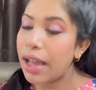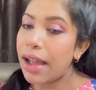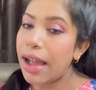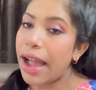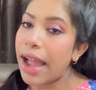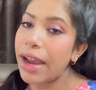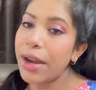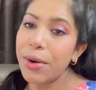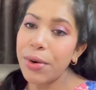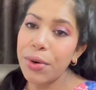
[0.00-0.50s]

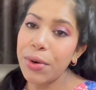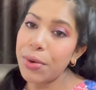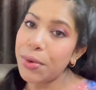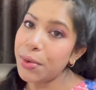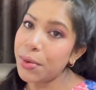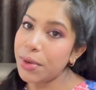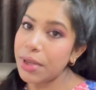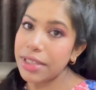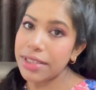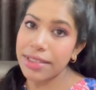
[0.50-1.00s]
आई डोंट नो
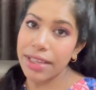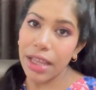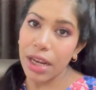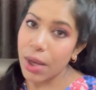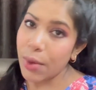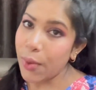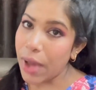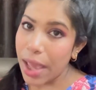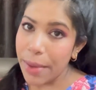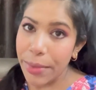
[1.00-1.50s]
इसकी
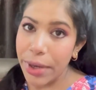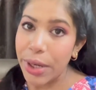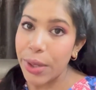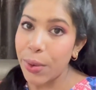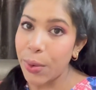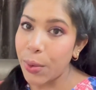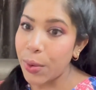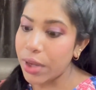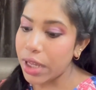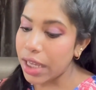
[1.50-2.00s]
रिक्वायरमेंट
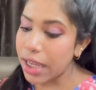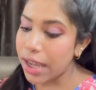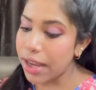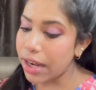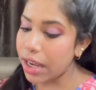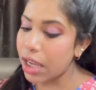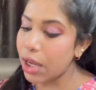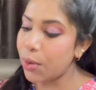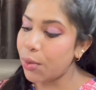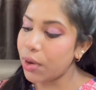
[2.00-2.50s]
होगी या
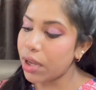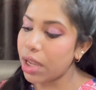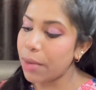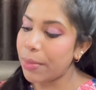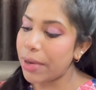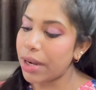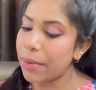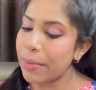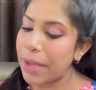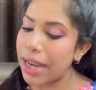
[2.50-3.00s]
नहीं होगी
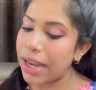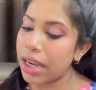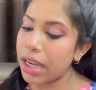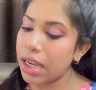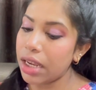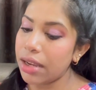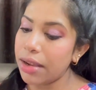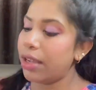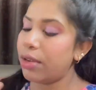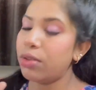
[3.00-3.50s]
बट मैंने
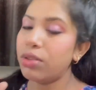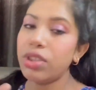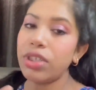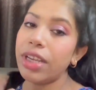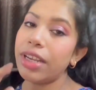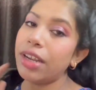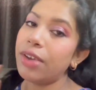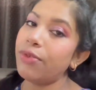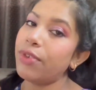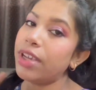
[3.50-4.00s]
कुछ
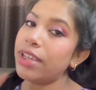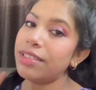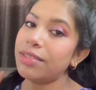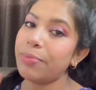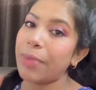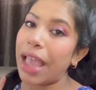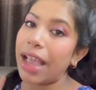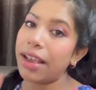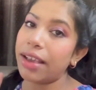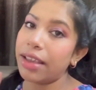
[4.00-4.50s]
इनोवेयर्स
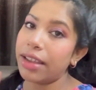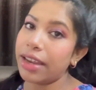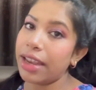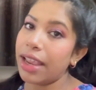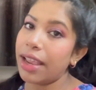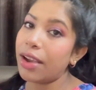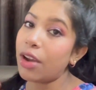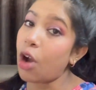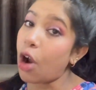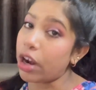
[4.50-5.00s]
पैक करे
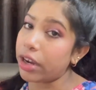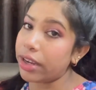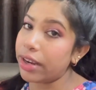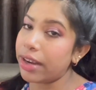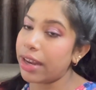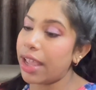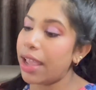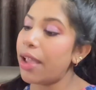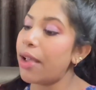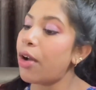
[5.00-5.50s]
हैं
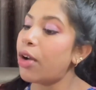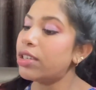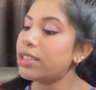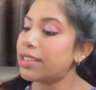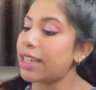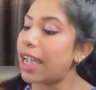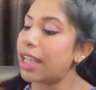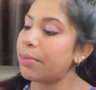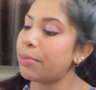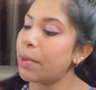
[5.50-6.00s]
कॉटन है और
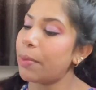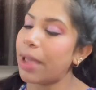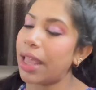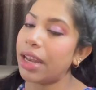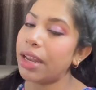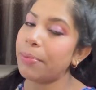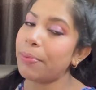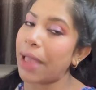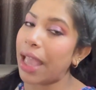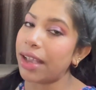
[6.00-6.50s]
साथ में
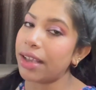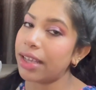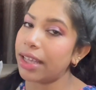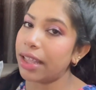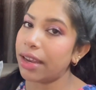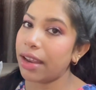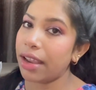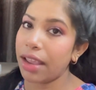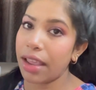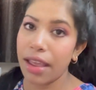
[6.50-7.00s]
मैंने पैक
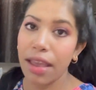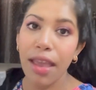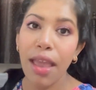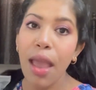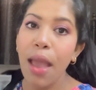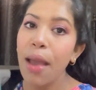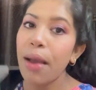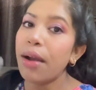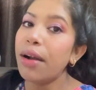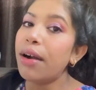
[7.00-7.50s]
करे हैं
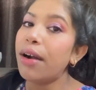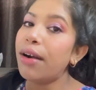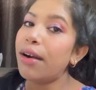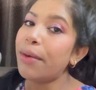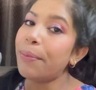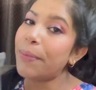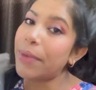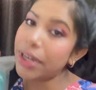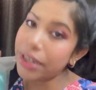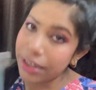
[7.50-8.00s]

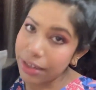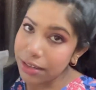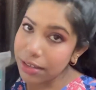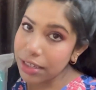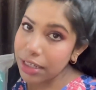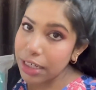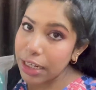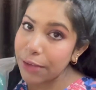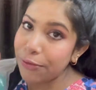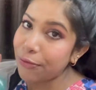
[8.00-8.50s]

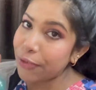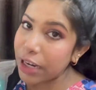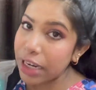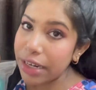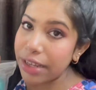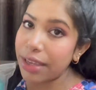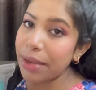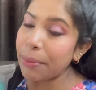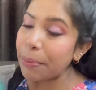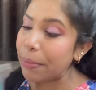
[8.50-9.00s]
मेटर्निटी
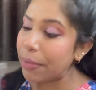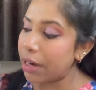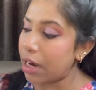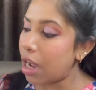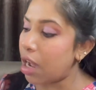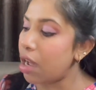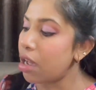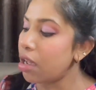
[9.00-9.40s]
फीडिंग ब्रा